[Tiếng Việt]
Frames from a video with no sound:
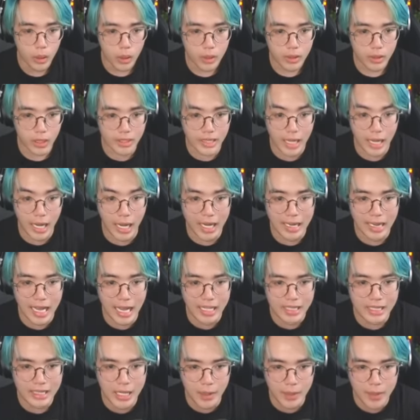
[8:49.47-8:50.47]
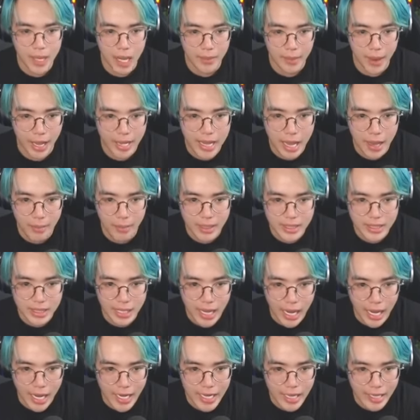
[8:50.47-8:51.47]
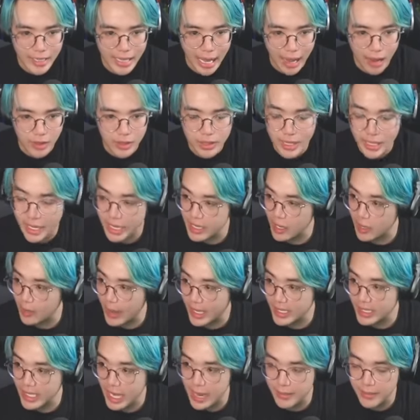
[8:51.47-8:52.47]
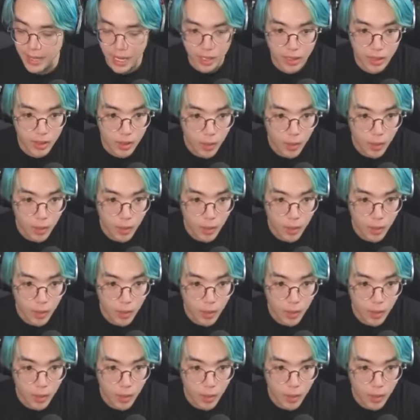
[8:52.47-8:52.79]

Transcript: nó sẽ hơi lắc xíu nha các bạn nha mình sẽ để trên cao như thế này cho các bạn xem nè